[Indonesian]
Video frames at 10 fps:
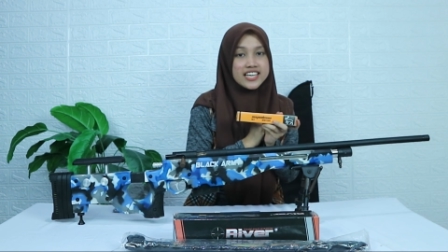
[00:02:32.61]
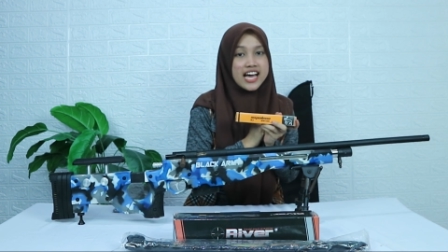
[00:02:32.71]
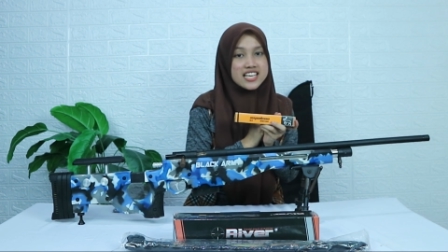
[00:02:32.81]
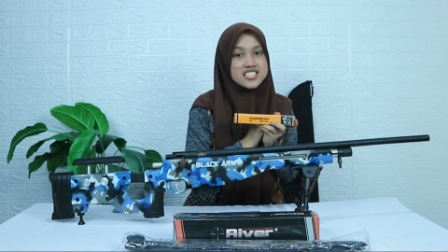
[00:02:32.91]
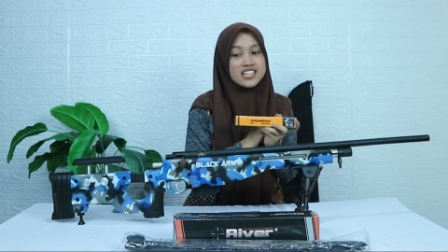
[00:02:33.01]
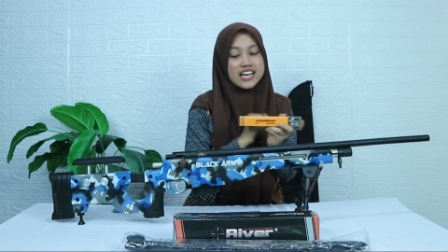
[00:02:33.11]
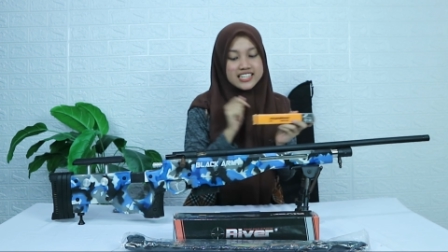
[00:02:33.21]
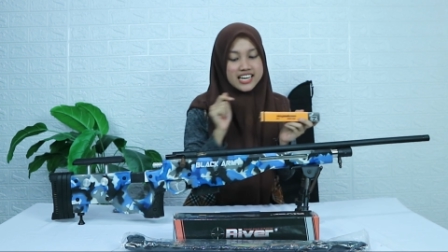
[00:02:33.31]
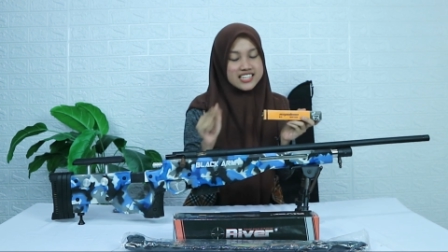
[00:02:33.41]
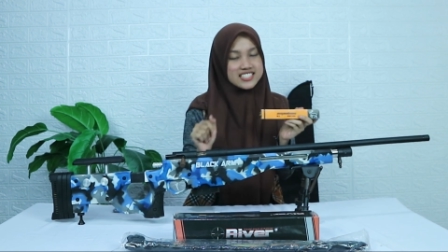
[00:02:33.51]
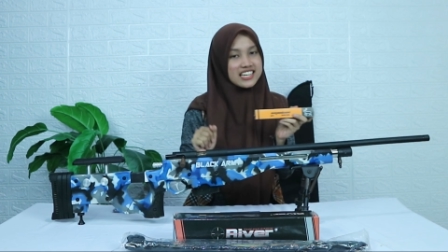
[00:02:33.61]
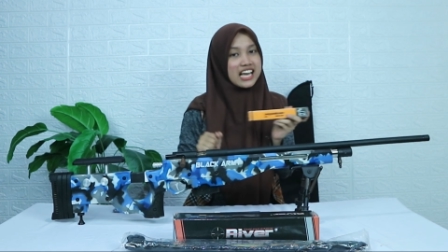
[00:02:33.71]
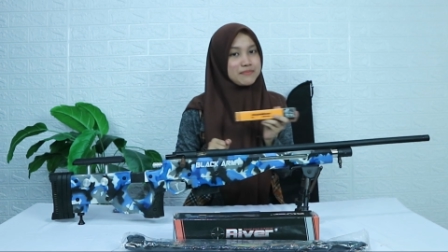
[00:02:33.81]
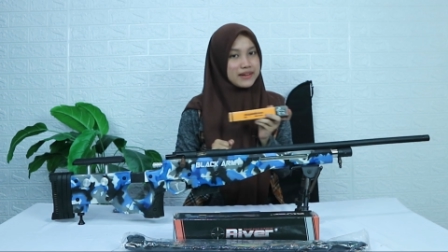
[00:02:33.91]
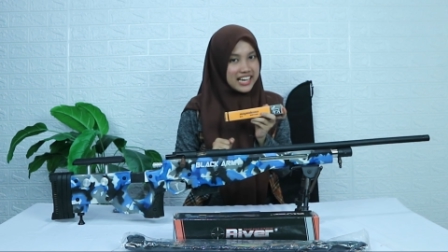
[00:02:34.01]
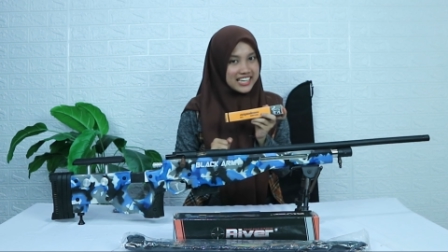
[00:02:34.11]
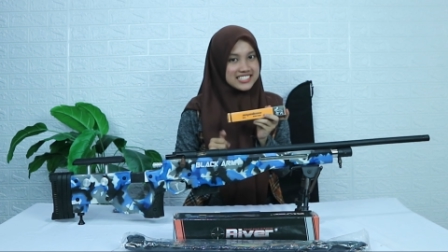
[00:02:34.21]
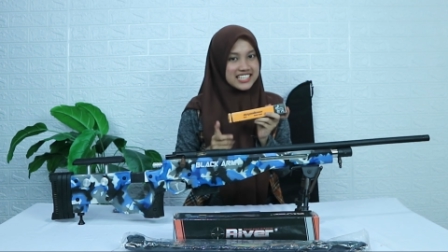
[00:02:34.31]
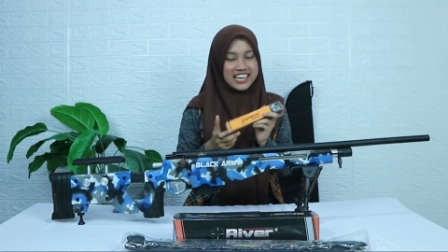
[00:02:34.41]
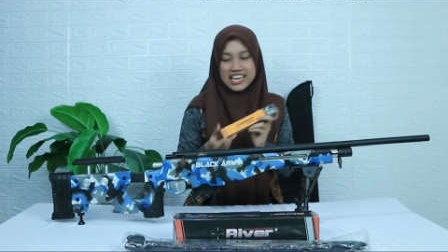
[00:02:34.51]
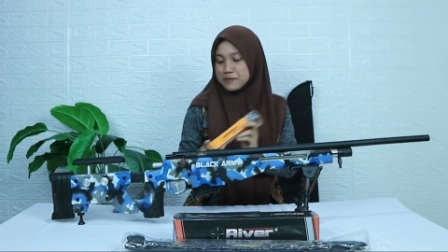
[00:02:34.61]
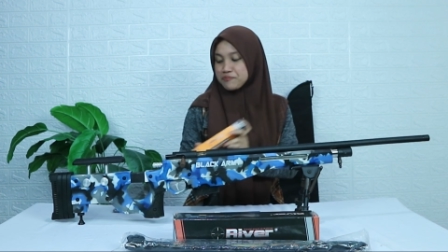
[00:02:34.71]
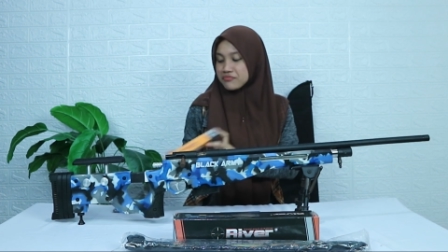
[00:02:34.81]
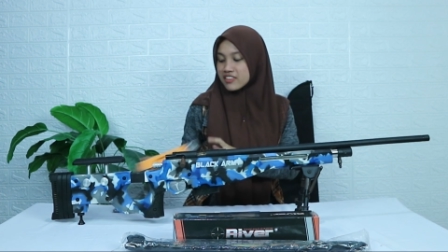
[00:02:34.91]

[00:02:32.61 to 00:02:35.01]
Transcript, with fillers: dihasilkan dari senapan anginnya ya.